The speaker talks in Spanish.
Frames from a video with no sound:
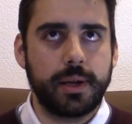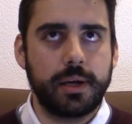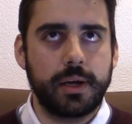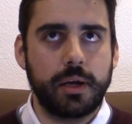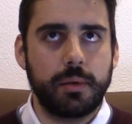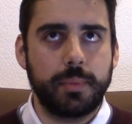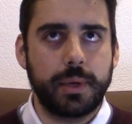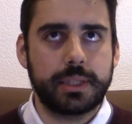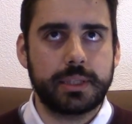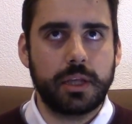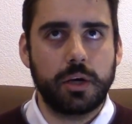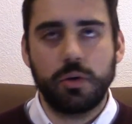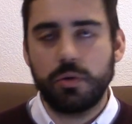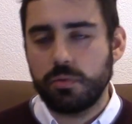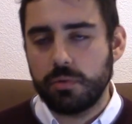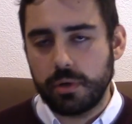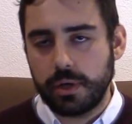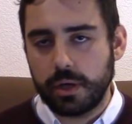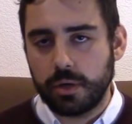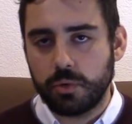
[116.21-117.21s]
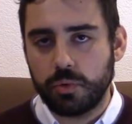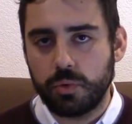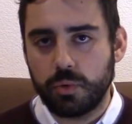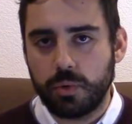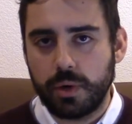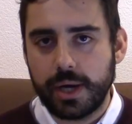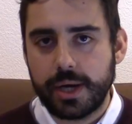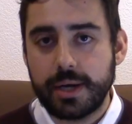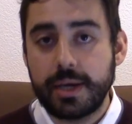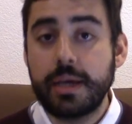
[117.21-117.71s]
en el pantalón o en algún
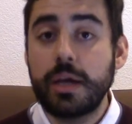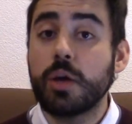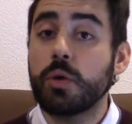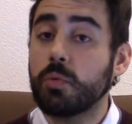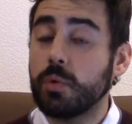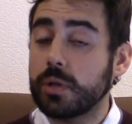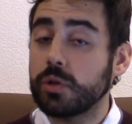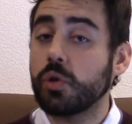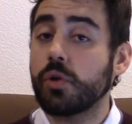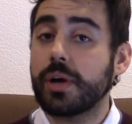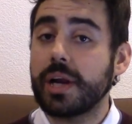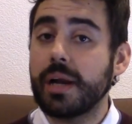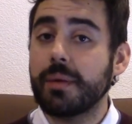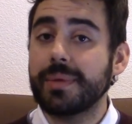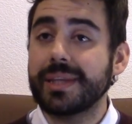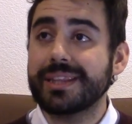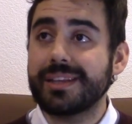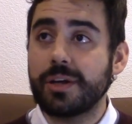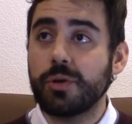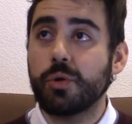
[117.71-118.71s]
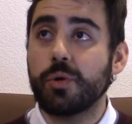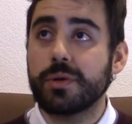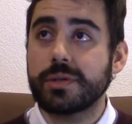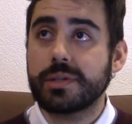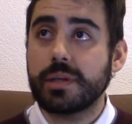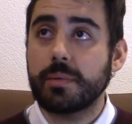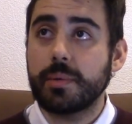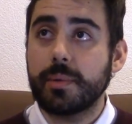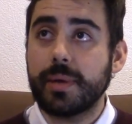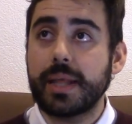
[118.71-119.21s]
lugar, cuando realmente no
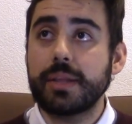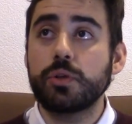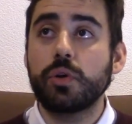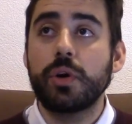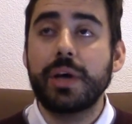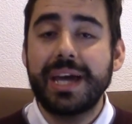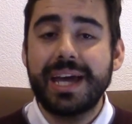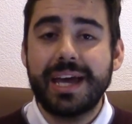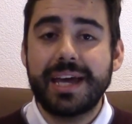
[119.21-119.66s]
está vibrando.